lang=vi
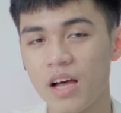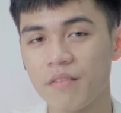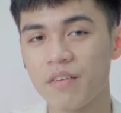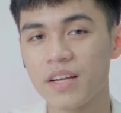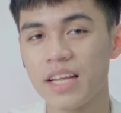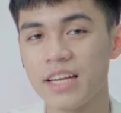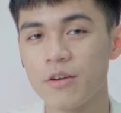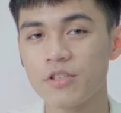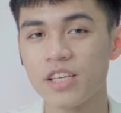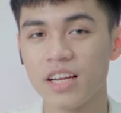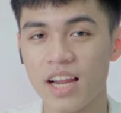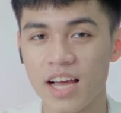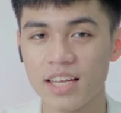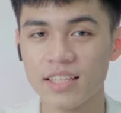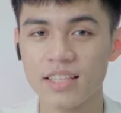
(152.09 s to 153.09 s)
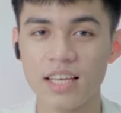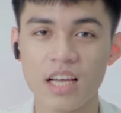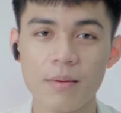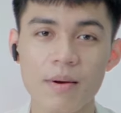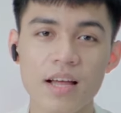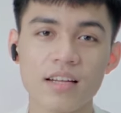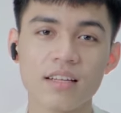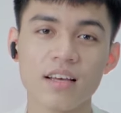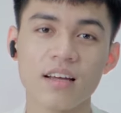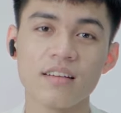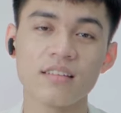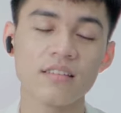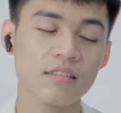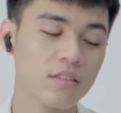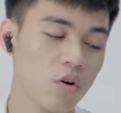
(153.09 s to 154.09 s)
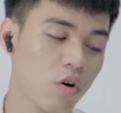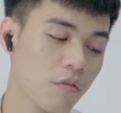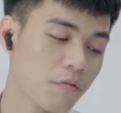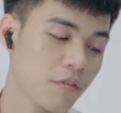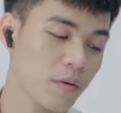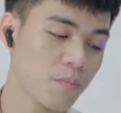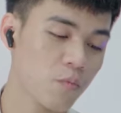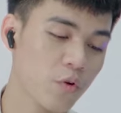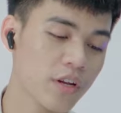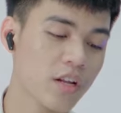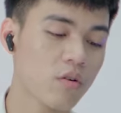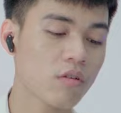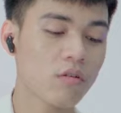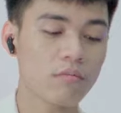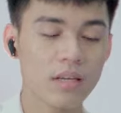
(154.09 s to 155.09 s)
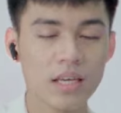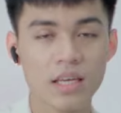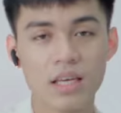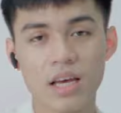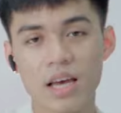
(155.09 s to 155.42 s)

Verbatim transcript: Và để điều chỉnh lại thì các bạn cấn tổ hợp phím Windows cộng Y